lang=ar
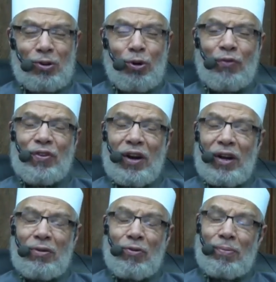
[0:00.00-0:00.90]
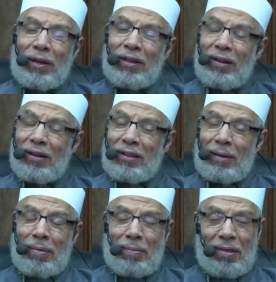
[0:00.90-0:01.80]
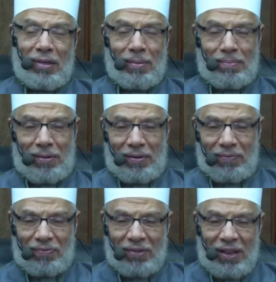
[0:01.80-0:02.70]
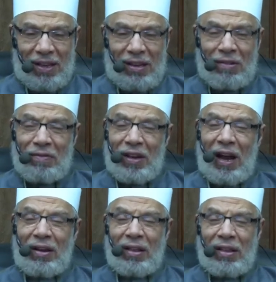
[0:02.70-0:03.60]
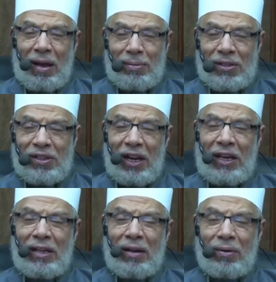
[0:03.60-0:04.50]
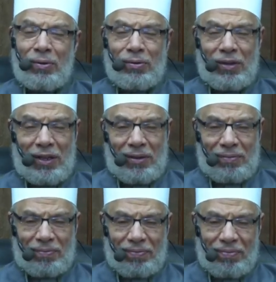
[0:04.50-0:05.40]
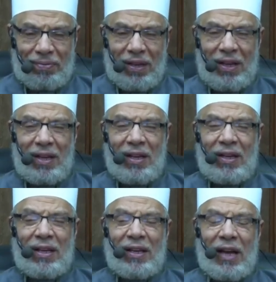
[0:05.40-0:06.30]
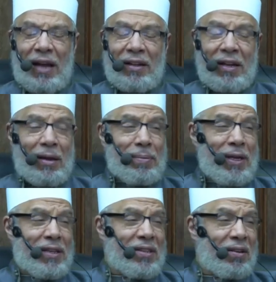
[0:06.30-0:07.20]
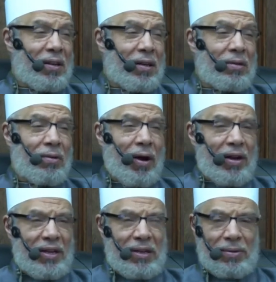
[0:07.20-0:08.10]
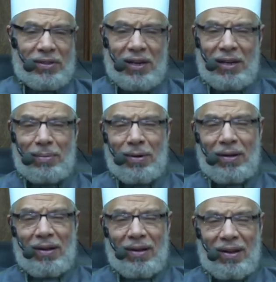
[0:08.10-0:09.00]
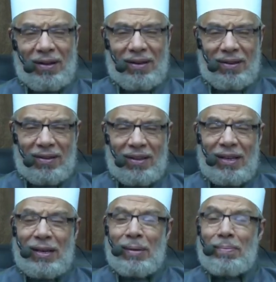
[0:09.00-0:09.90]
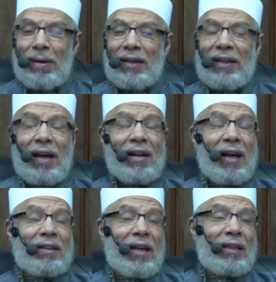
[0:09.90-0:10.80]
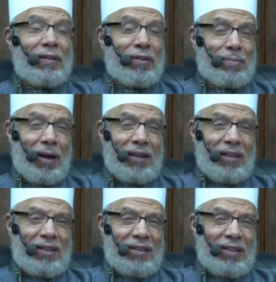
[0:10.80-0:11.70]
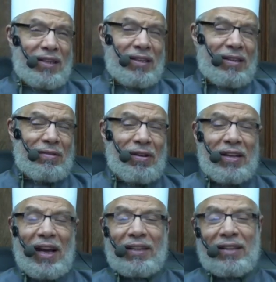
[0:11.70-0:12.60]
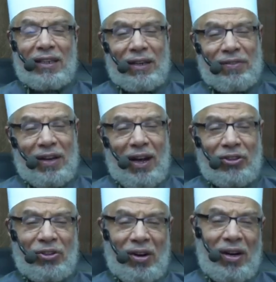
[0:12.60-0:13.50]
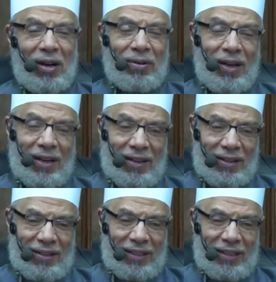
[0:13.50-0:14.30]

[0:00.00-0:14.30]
غفر له ما تقدم من ذنبه في حديث أبي سعيد الخدري أن النبي صلى الله عليه وسلم قال من كان اعتكف معي فليعتكف العشر الأواخر